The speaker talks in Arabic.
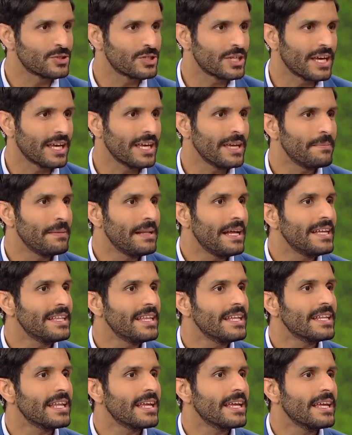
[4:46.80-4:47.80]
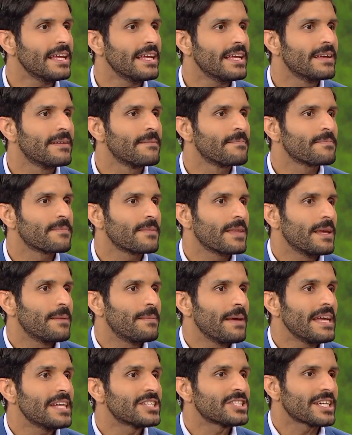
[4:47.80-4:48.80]
شيء بالعاده انه
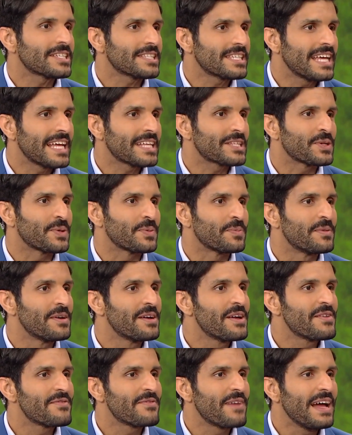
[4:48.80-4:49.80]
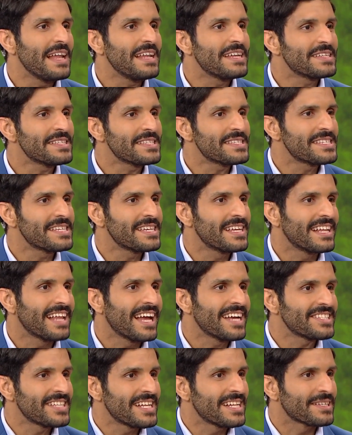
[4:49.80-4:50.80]
يبين شخصيتهم فهل انت
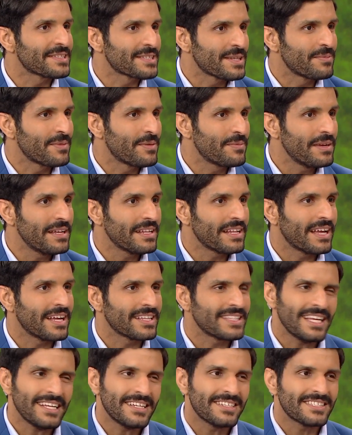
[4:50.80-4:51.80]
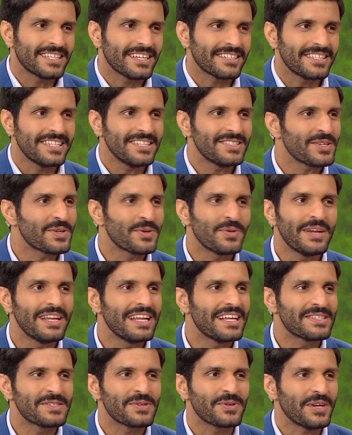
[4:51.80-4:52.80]
الاشياء اللي تصممينها تعكس شخصيتك ولا
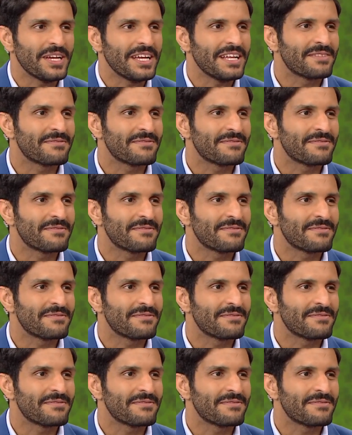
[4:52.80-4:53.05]
تروحين